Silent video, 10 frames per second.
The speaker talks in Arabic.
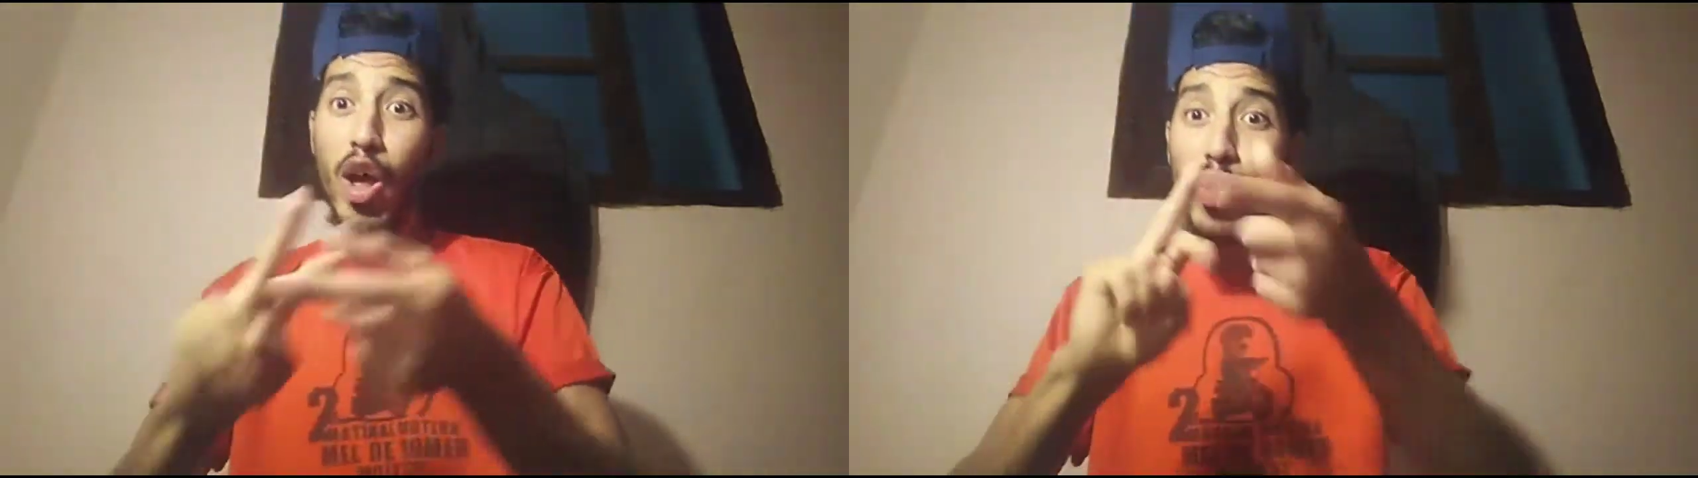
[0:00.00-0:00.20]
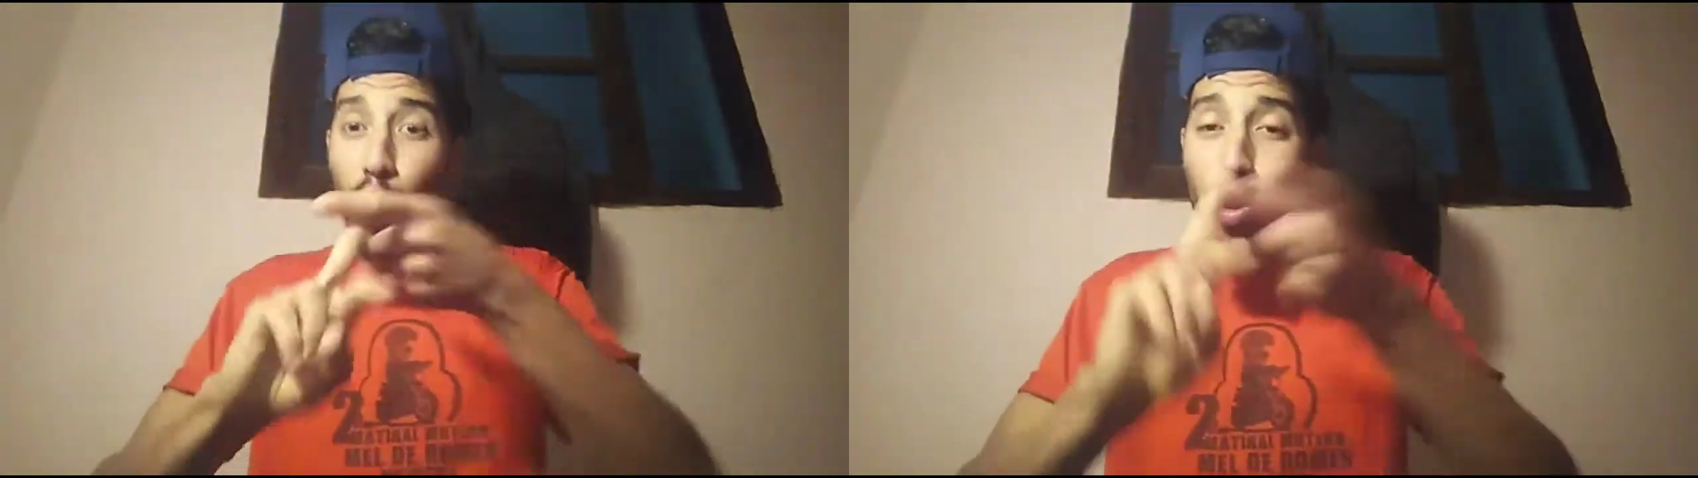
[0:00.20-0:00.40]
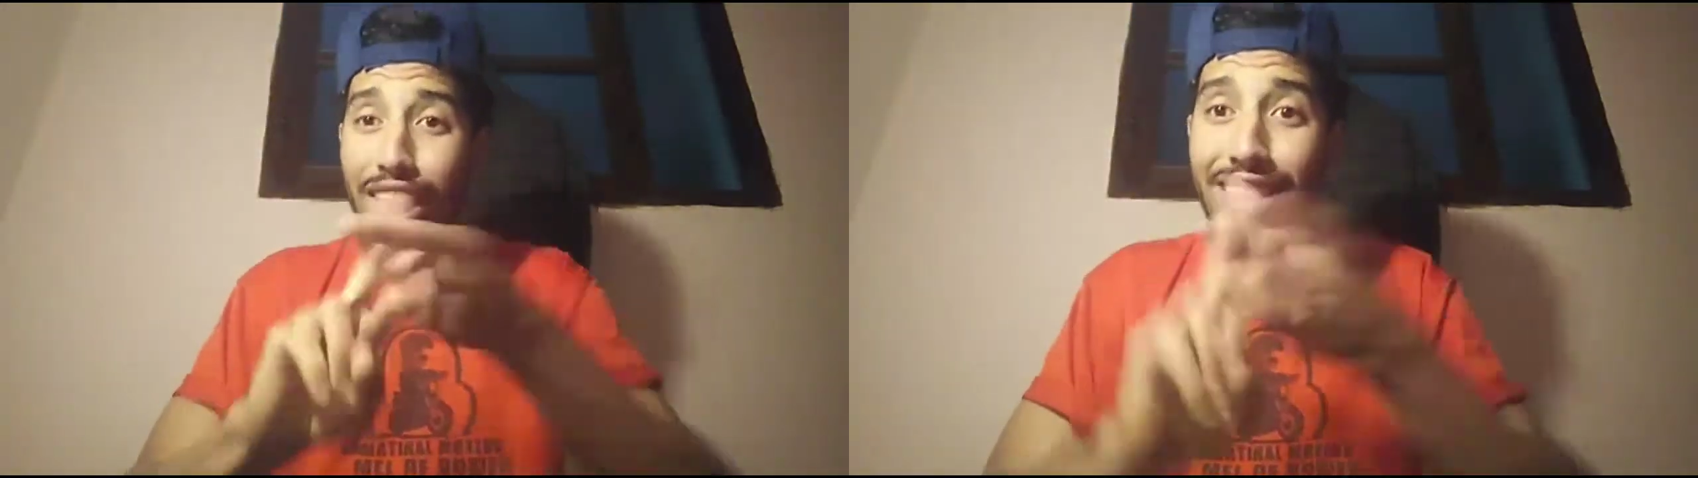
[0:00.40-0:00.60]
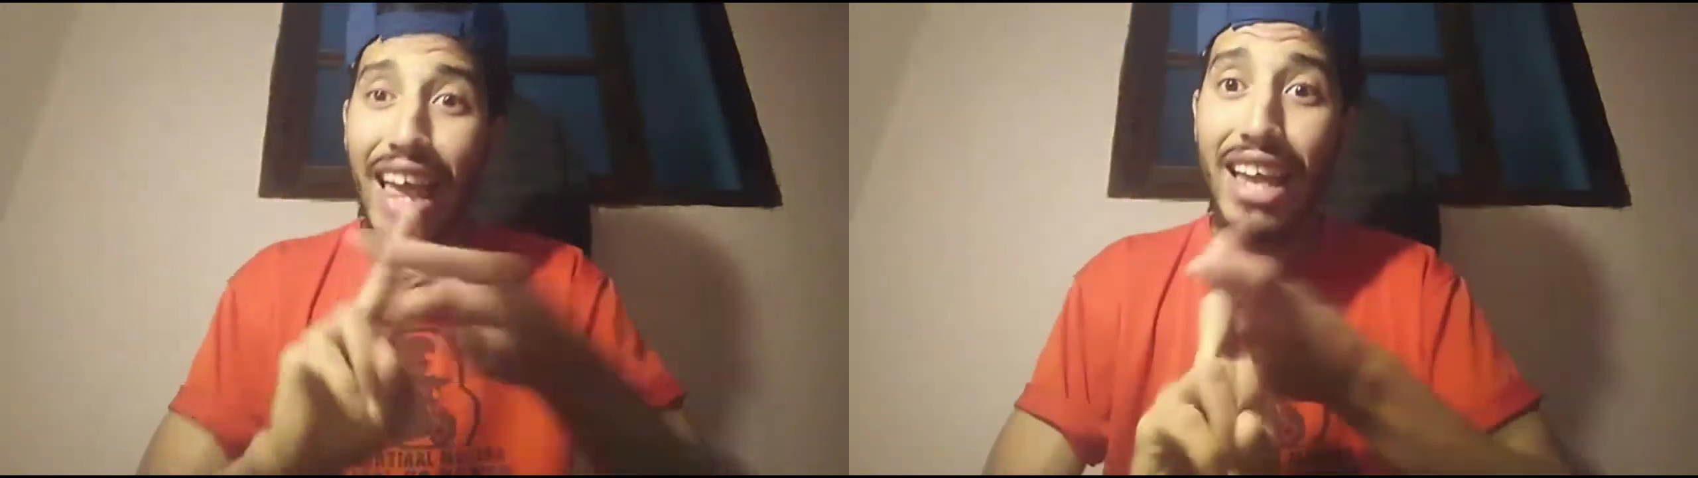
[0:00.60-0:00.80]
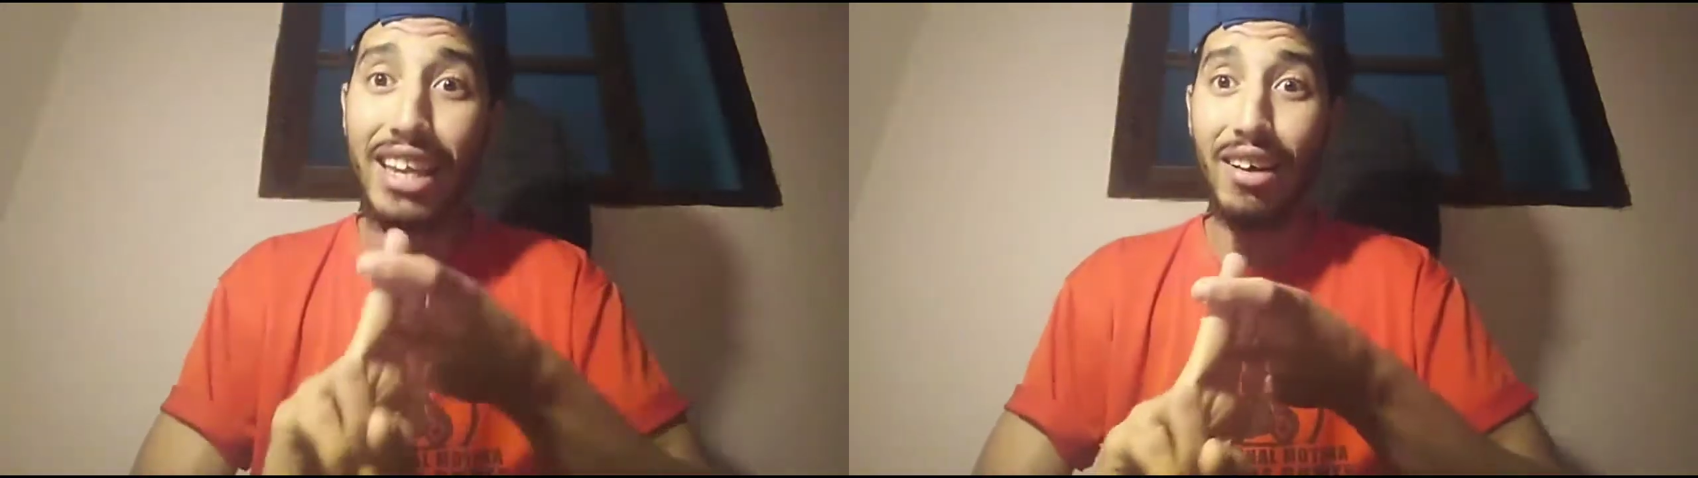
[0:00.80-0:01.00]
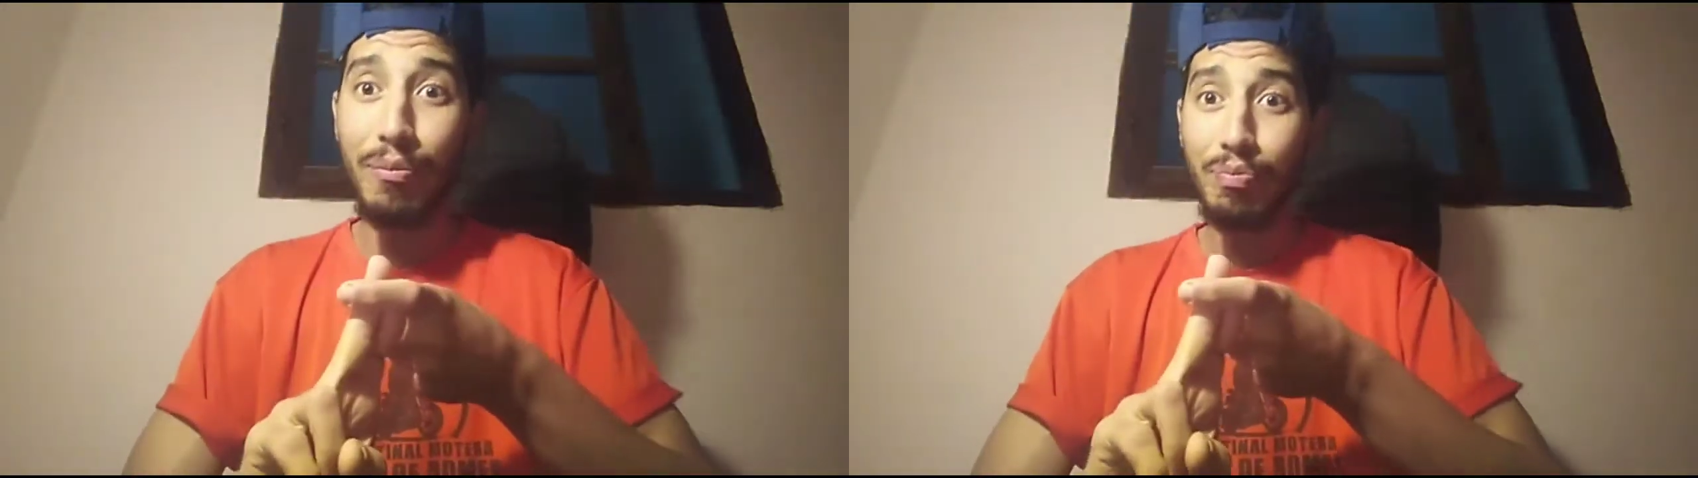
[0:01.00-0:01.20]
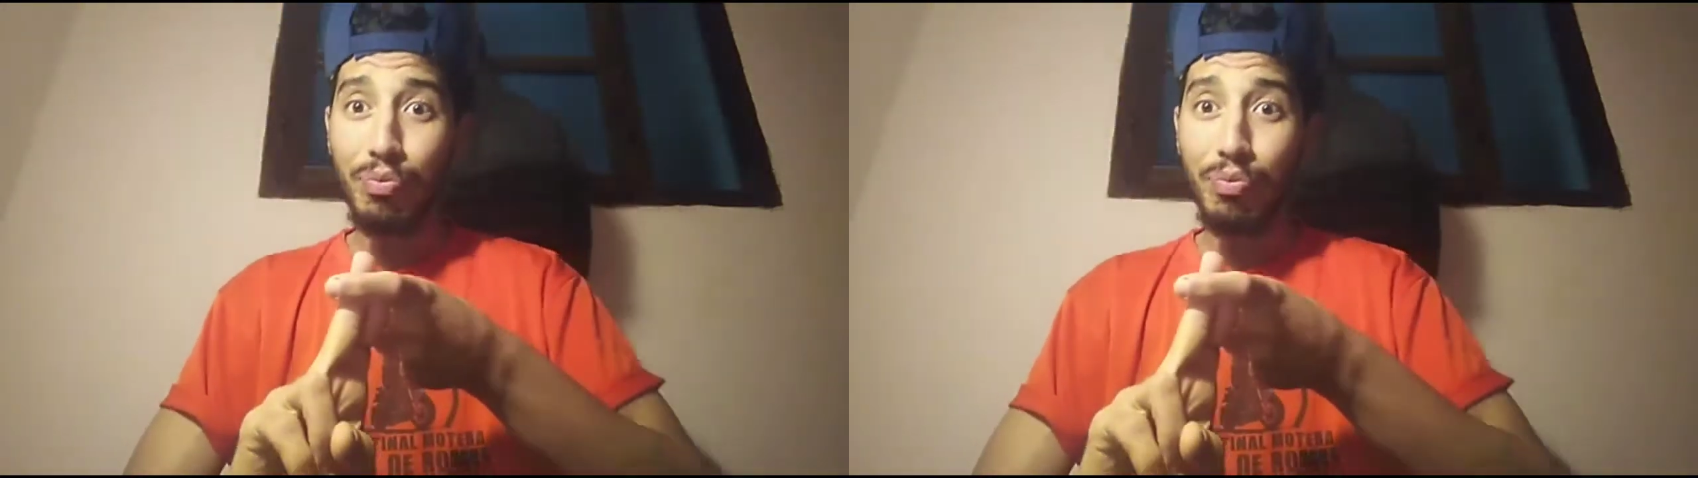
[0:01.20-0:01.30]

النقطه الثانيه